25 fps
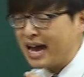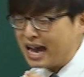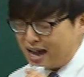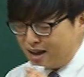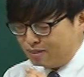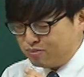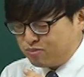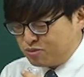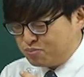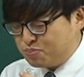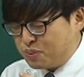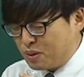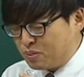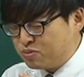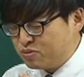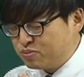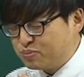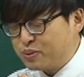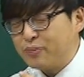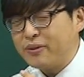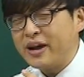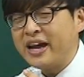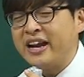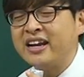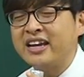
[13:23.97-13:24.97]
막 아, 문법
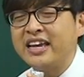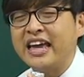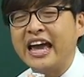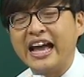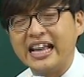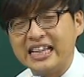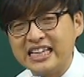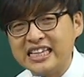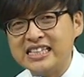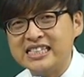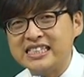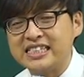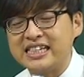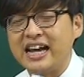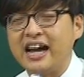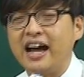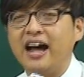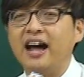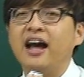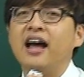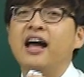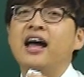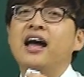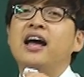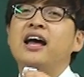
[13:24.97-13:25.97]
문법 하는 게
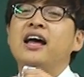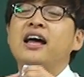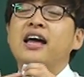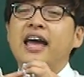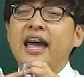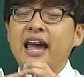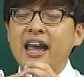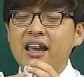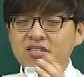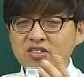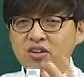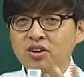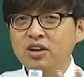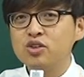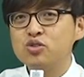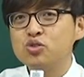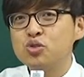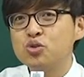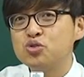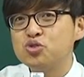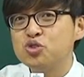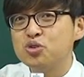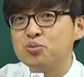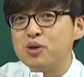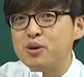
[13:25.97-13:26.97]
아닌지라 해석에
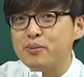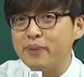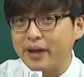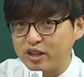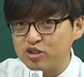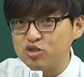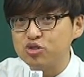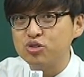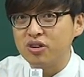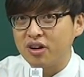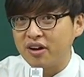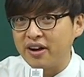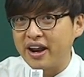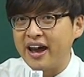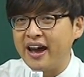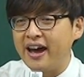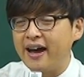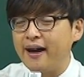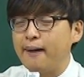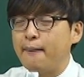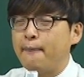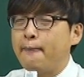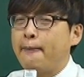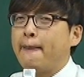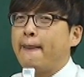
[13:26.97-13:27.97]
초점을 맞춘
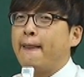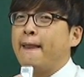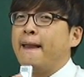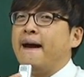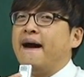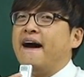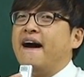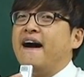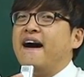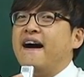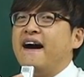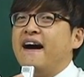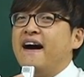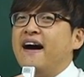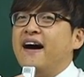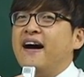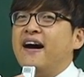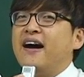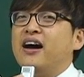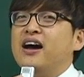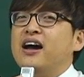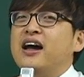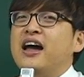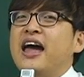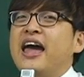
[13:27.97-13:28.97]
거라
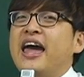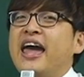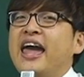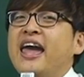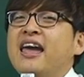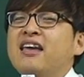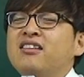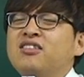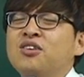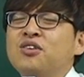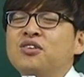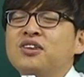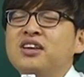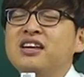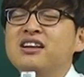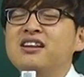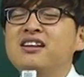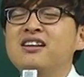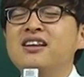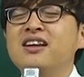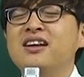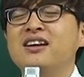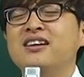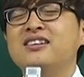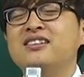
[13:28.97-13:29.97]
아
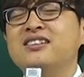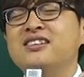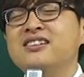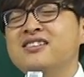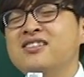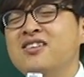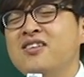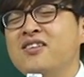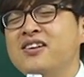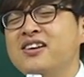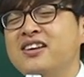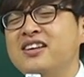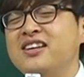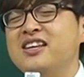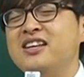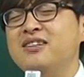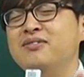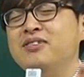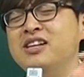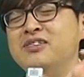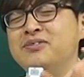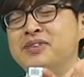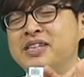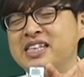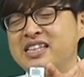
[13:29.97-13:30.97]
해석일
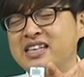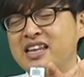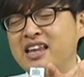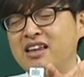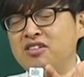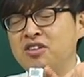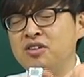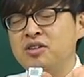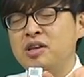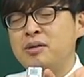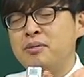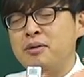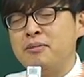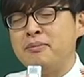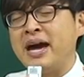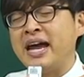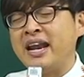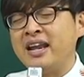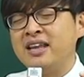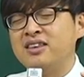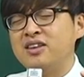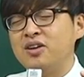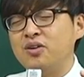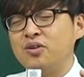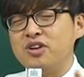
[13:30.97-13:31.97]
끊어읽기면 선생님이
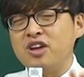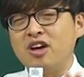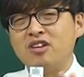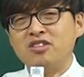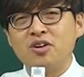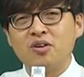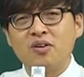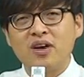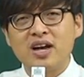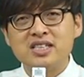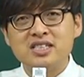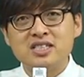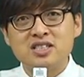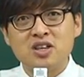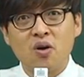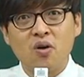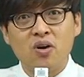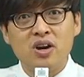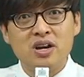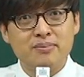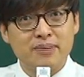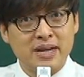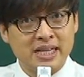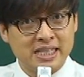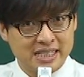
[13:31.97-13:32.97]
말한 대로 여섯 가지
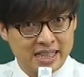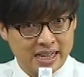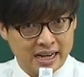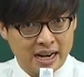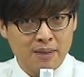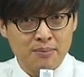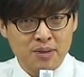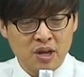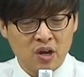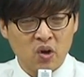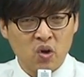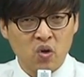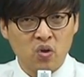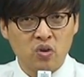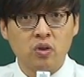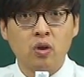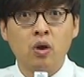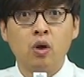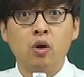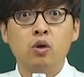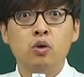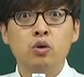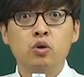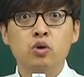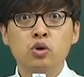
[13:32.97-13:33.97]
덩어리만 잘하면
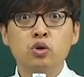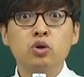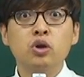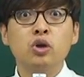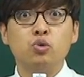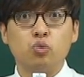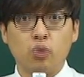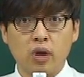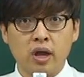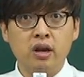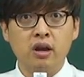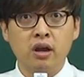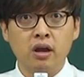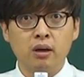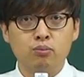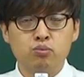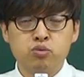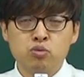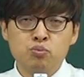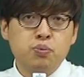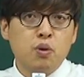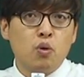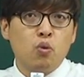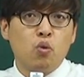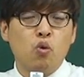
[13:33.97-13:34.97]
이렇게 되네
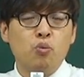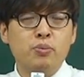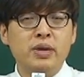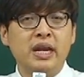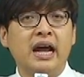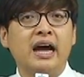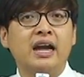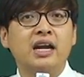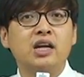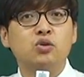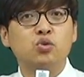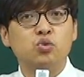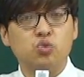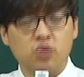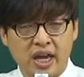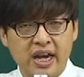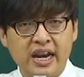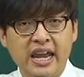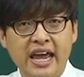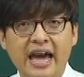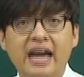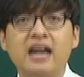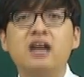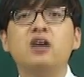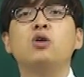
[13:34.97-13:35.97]
문법 고민 안 해도
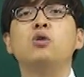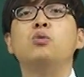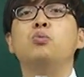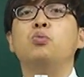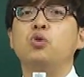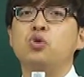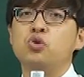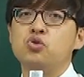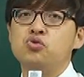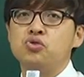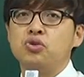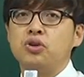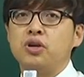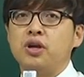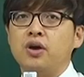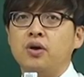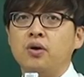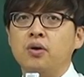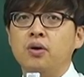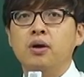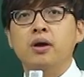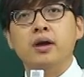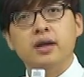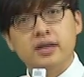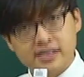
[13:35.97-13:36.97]
되네 하는 걸 보여줄게요.
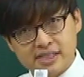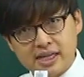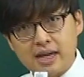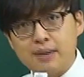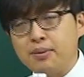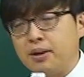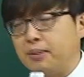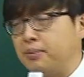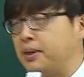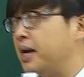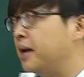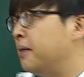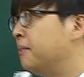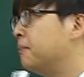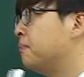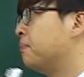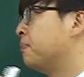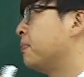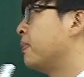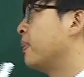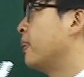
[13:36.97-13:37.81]
잘 봐봐.